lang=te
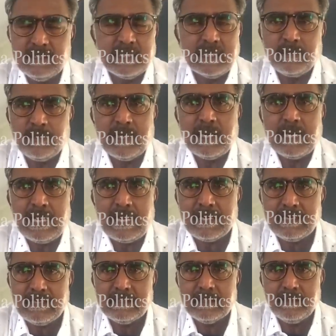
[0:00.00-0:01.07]
చిన్నపిల్లలు
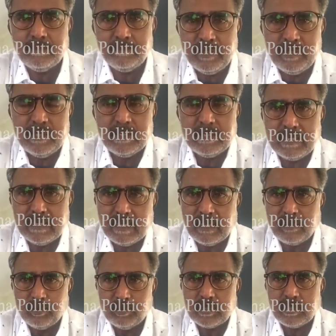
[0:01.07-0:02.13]
ఎలాగైతే ఇమ్మీడియట్గా
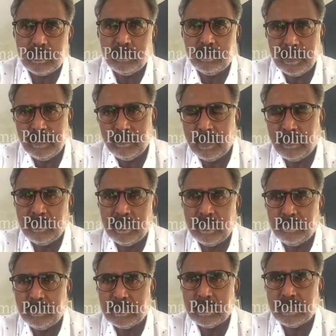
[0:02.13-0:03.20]
అలుగుతారు మళ్ళీ మామూలు
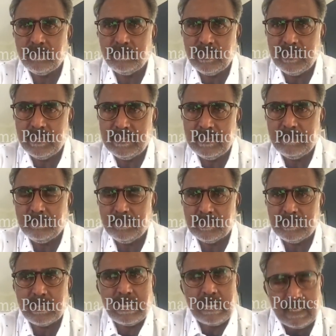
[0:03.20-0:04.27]
అయిపోతారు మళ్ళీ
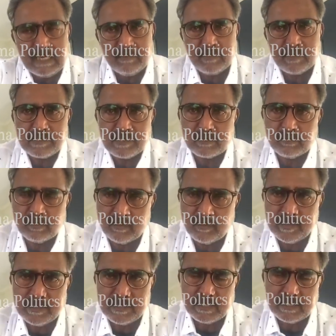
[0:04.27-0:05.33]
ఇదైపోతారు అలాంటి మనస్తత్వం ఉన్న
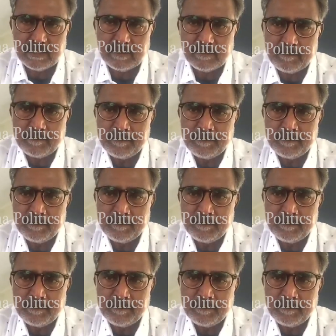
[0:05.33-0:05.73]
మనిషి ఆయన